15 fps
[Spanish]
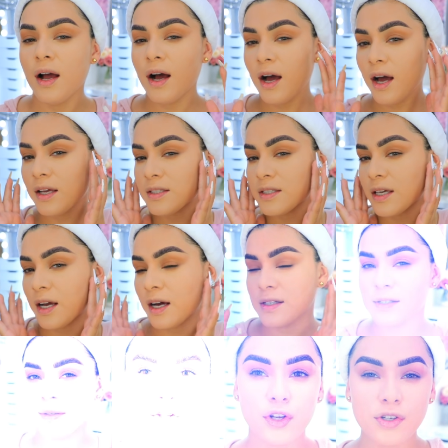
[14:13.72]
Ay,
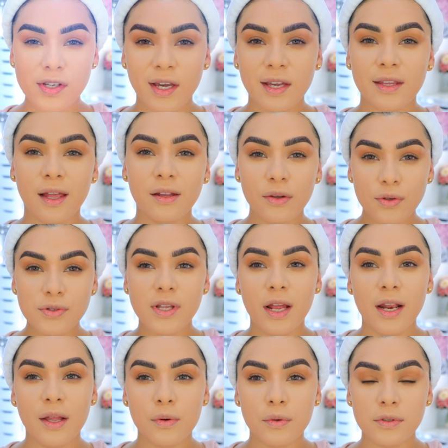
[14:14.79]
chicas, no sé qué tanto a
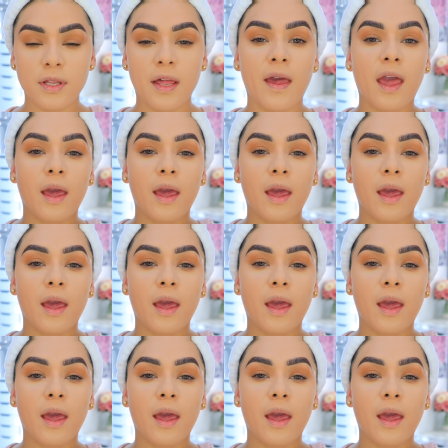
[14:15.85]
ustedes les guste.